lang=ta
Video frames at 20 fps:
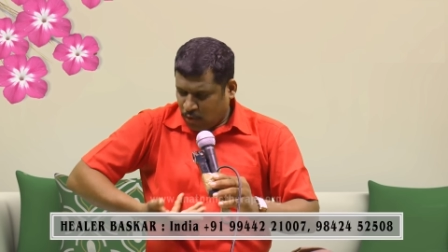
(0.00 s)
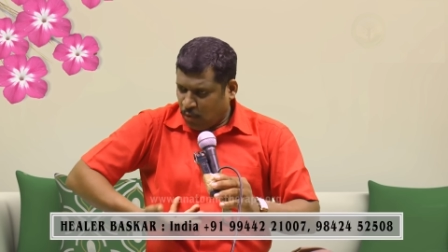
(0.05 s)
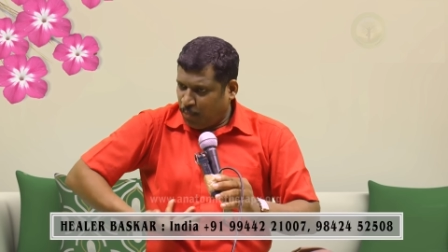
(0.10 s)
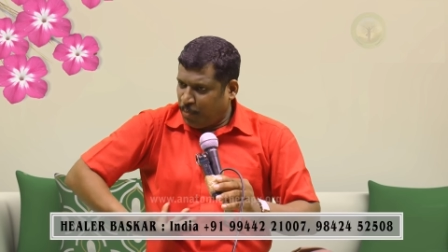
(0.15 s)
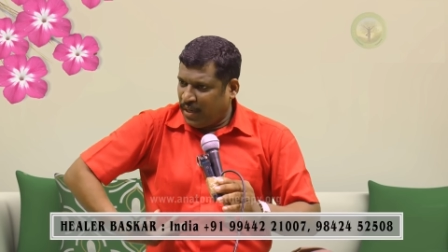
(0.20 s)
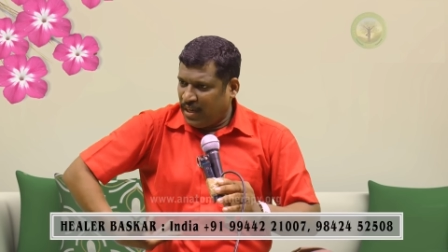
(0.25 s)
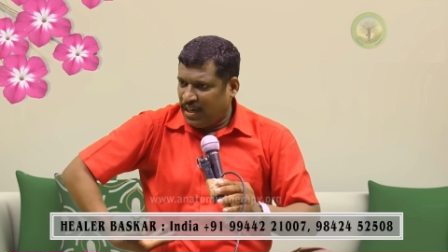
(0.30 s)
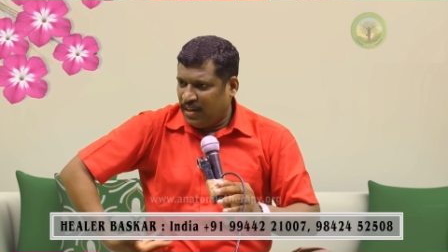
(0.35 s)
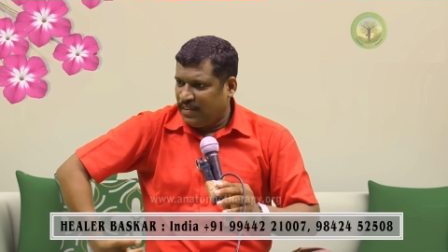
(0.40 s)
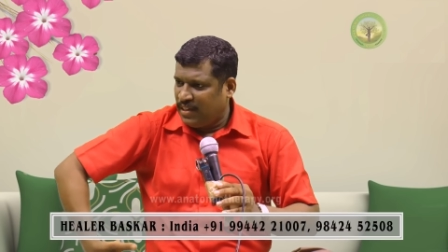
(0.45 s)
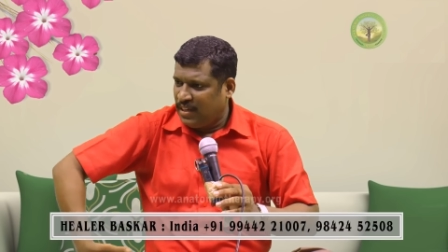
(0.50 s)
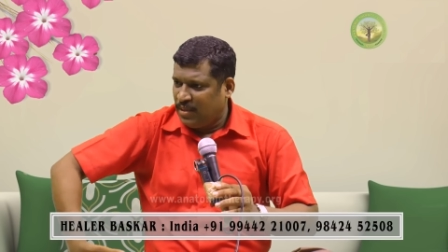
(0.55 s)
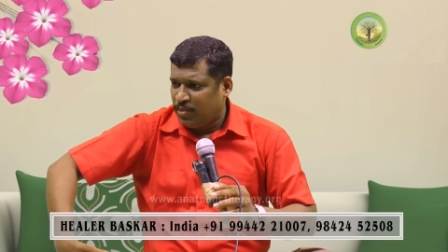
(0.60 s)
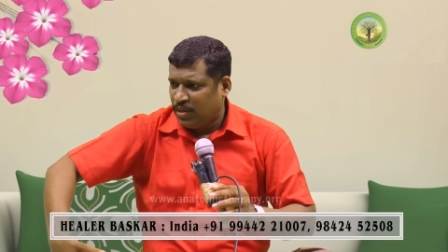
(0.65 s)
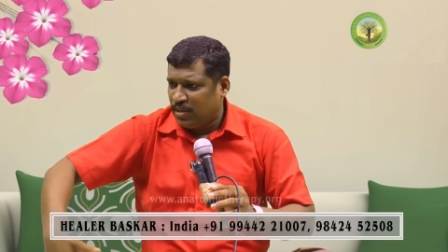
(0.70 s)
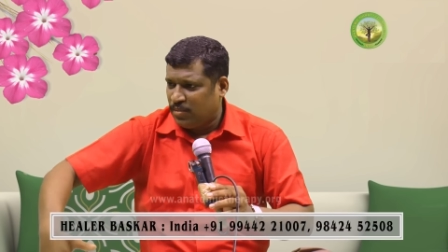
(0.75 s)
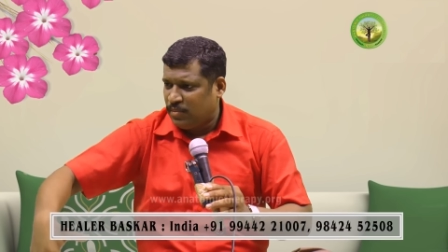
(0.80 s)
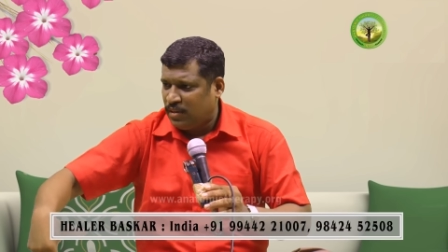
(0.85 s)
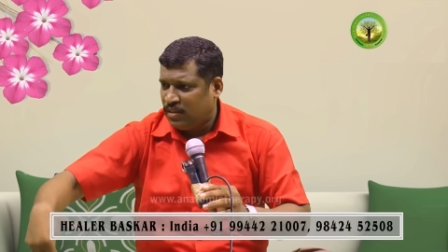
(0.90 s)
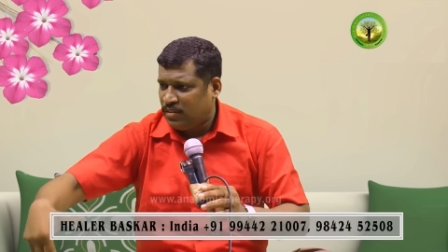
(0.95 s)
குப்பையெல்லாம் வெளியே
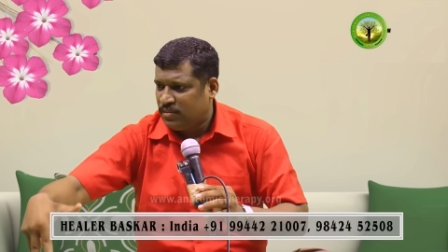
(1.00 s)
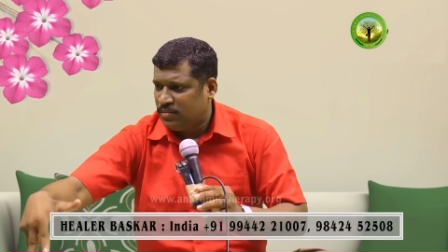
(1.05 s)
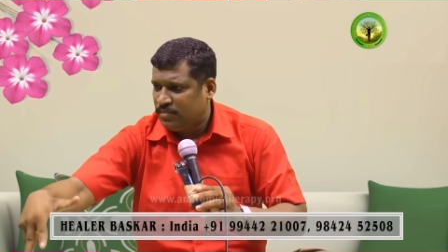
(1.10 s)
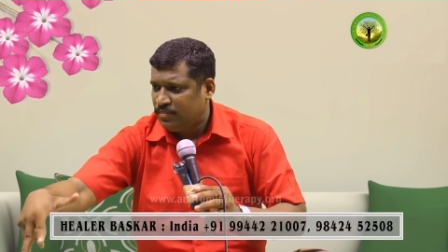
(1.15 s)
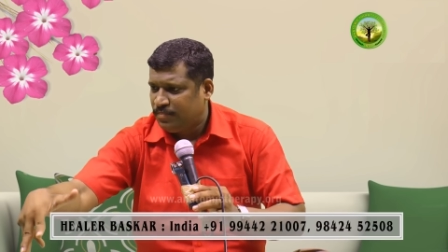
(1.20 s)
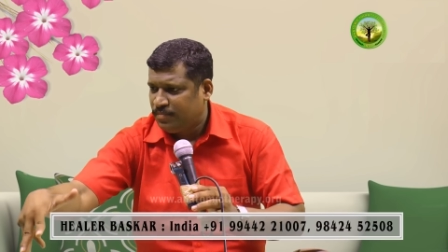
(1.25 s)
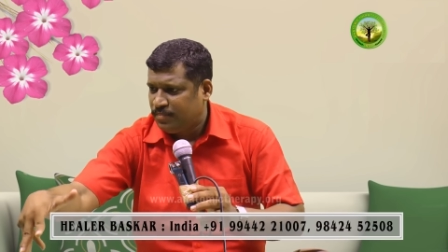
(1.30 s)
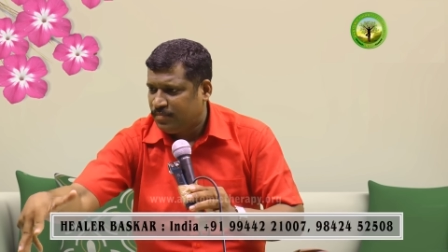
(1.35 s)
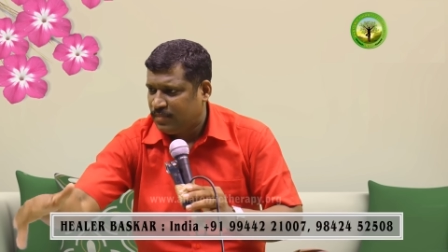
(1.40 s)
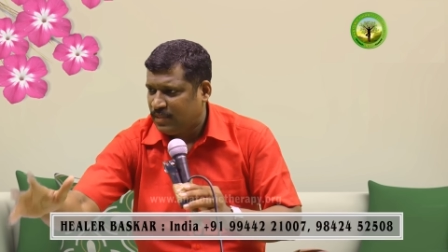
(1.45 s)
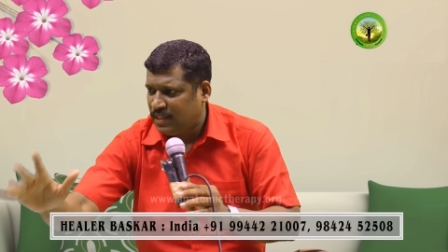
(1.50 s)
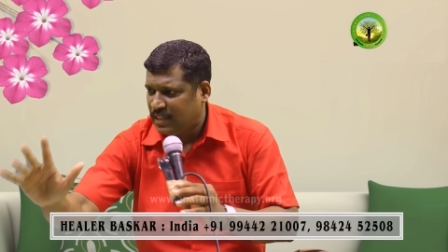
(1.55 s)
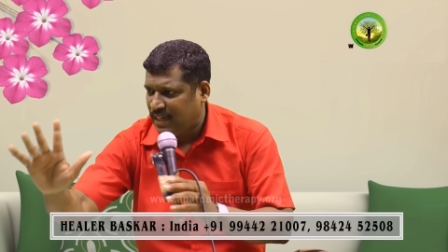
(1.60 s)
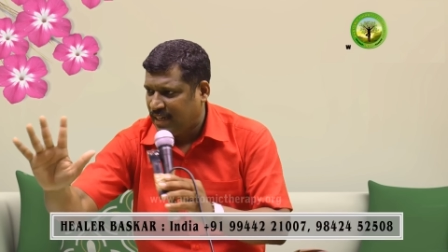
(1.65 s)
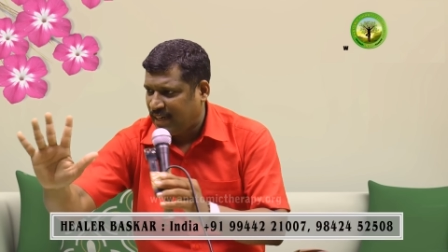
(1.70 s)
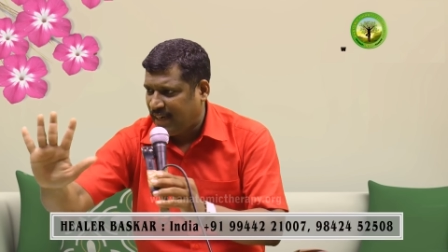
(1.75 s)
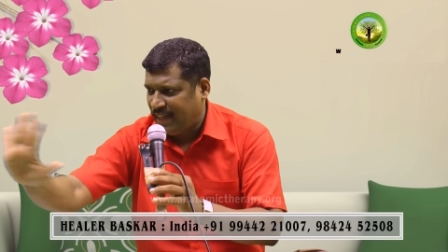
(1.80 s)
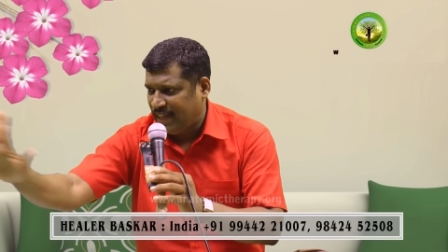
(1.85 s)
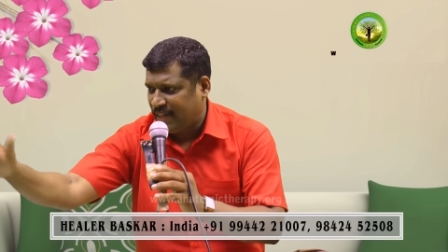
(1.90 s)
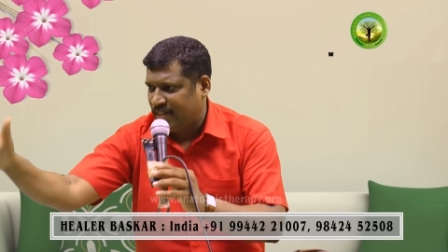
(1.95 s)
போயிடுமா
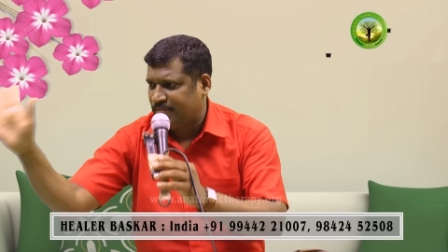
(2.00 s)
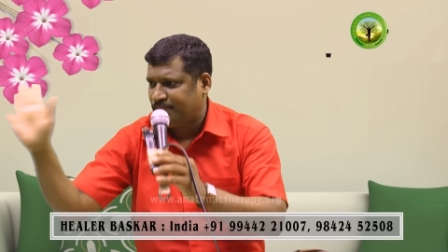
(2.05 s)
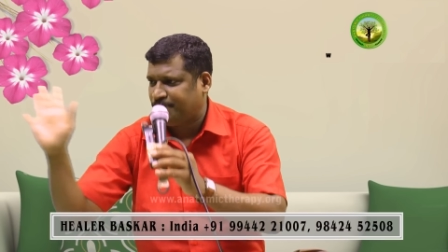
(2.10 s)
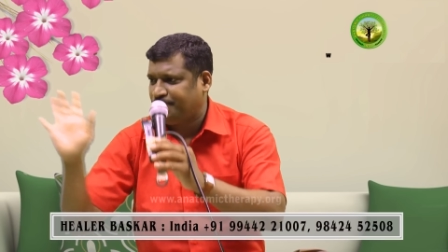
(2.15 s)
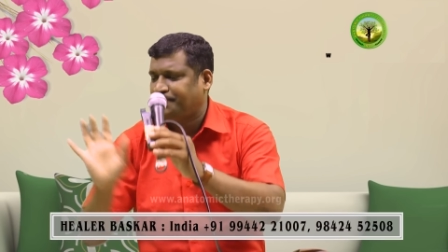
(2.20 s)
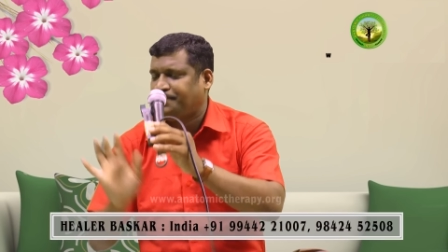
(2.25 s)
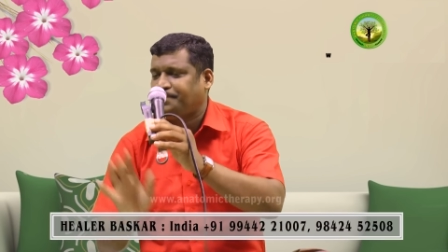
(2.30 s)
கிளியர்